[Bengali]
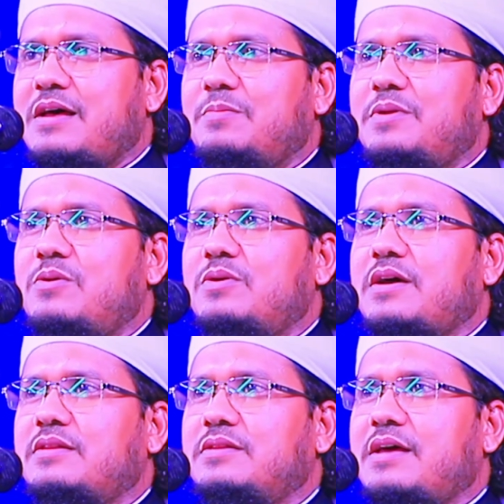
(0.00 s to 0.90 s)
সাহাবিরাও
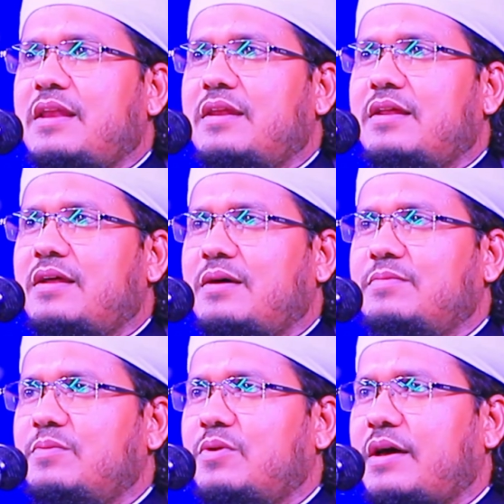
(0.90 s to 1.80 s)
কান্দে আল্লাহর
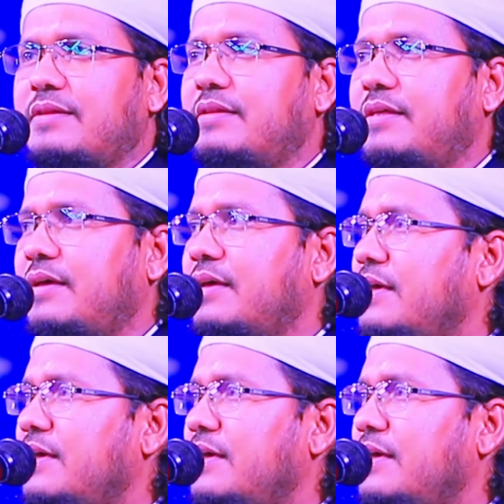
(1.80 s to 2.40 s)
হাবিবও কান্দে